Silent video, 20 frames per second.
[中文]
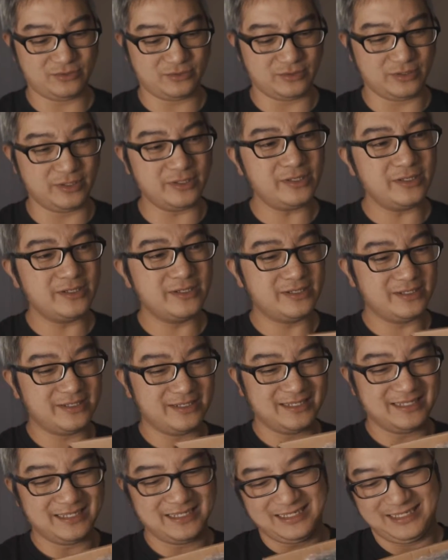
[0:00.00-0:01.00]
诶，
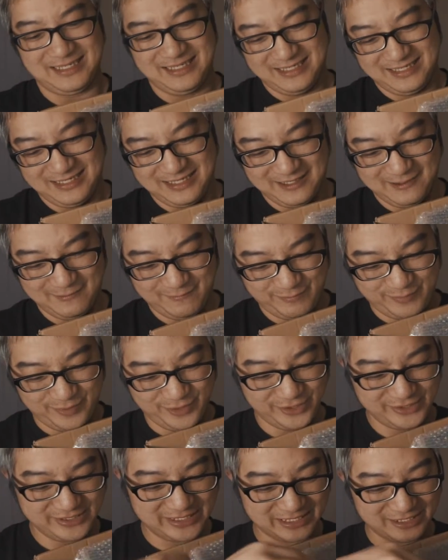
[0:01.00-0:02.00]
比
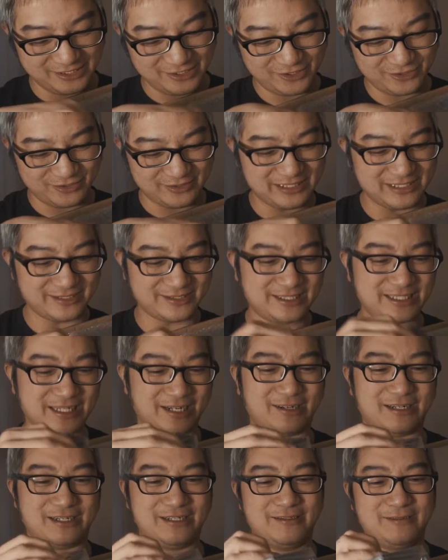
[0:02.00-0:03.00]
我想象中要
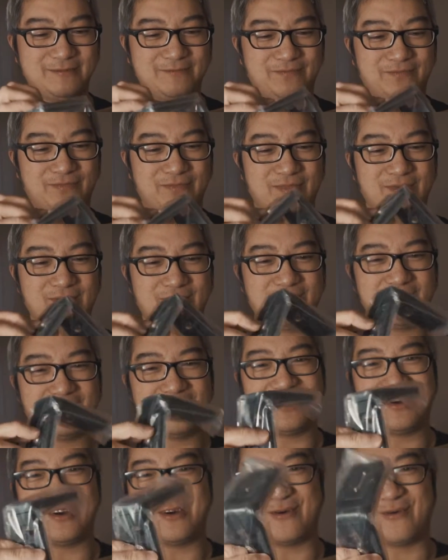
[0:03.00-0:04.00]
小啊！
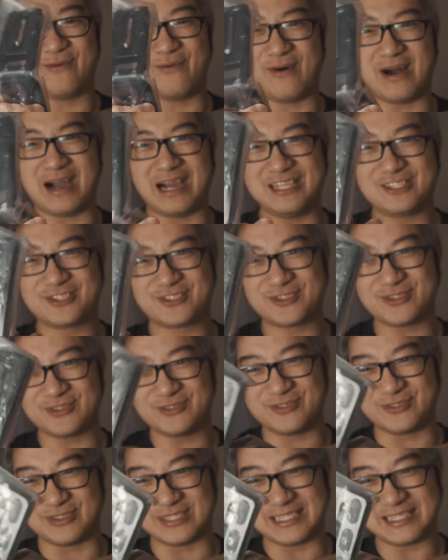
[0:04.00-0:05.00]
哇，还送
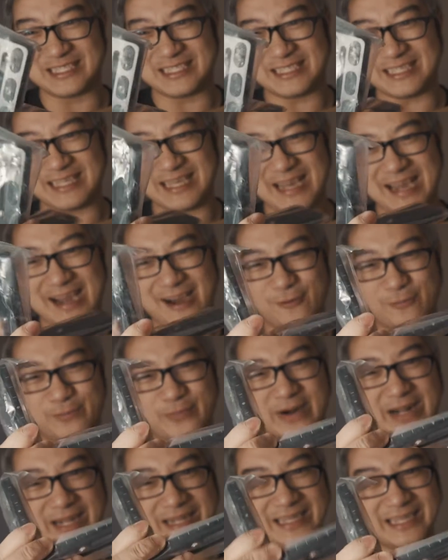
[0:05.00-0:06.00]
我一个 L
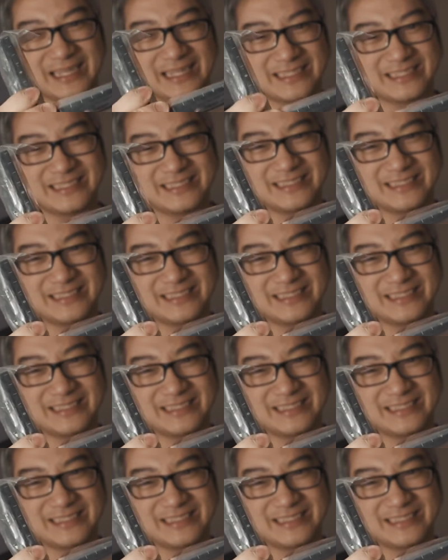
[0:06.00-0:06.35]
bracket，